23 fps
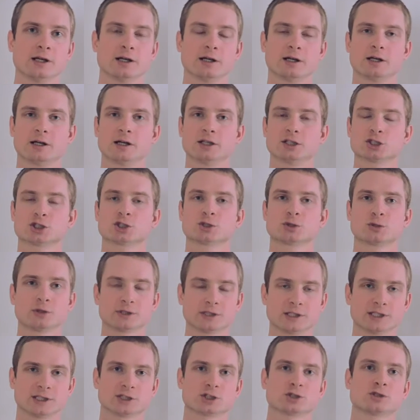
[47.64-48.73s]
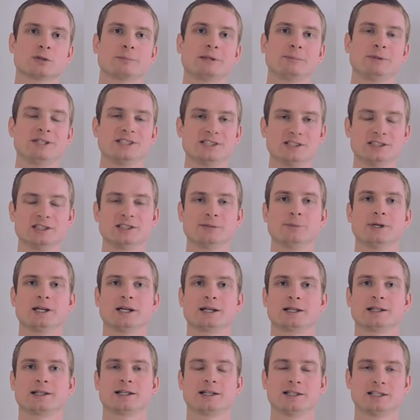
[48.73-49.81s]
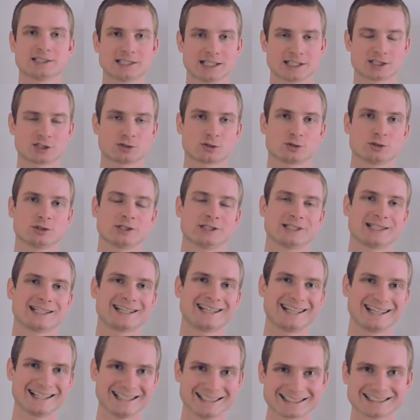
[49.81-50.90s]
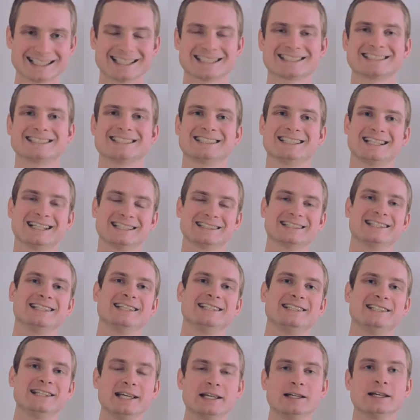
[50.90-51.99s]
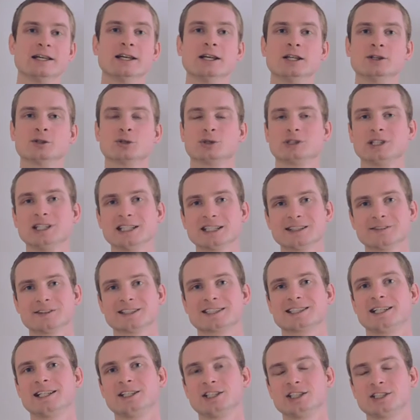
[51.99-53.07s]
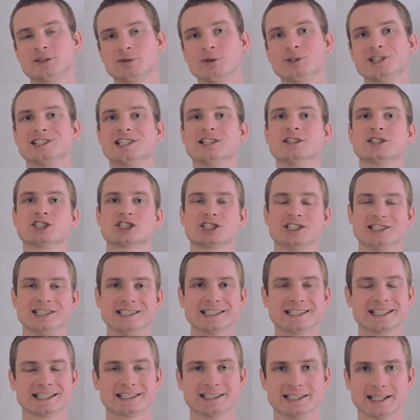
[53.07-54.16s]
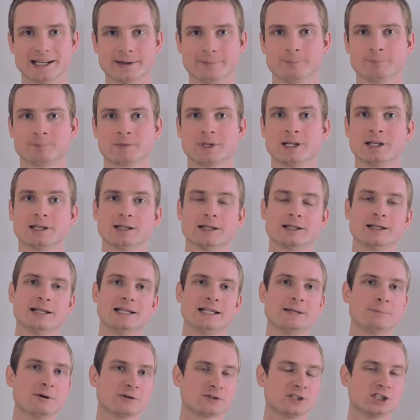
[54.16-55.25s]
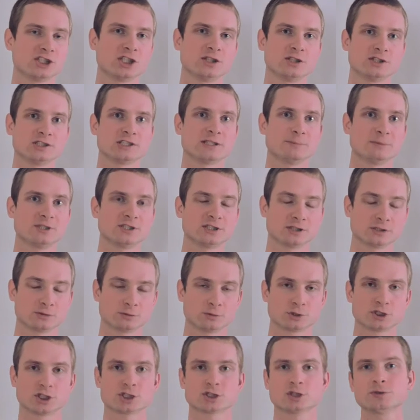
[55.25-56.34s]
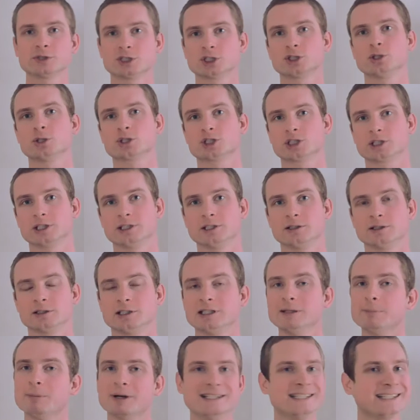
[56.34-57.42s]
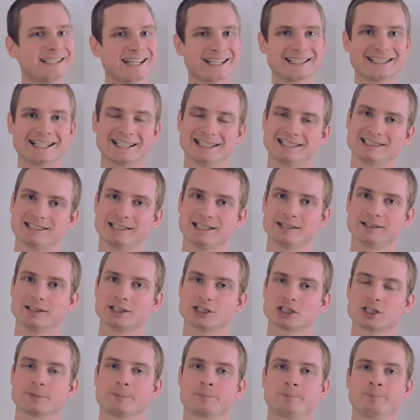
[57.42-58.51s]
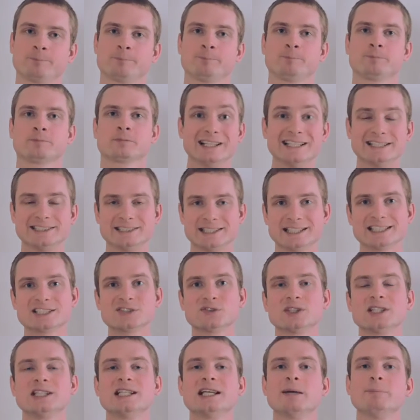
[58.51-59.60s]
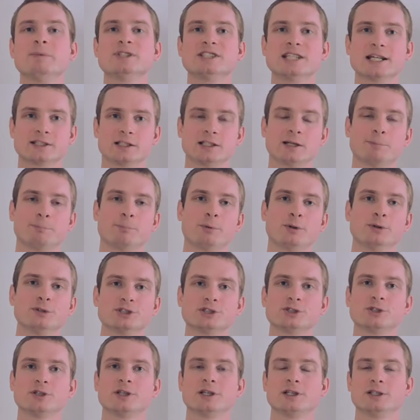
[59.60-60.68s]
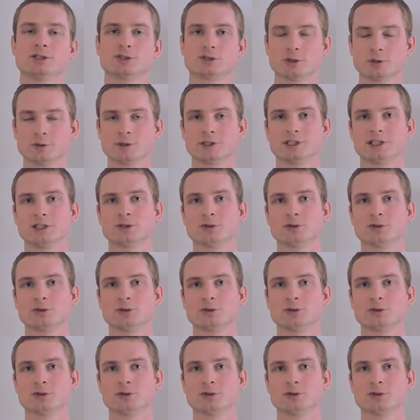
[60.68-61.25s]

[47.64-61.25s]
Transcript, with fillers: э, что-то, что приблизит тебя к реализации, к реализации этой идеи, то ты этого, скорее всего, не сделаешь никогда. Либо в течение 72 часов начнешь это делать, либо никогда не сделаешь. Естественно, не обязательно полностью реализовывать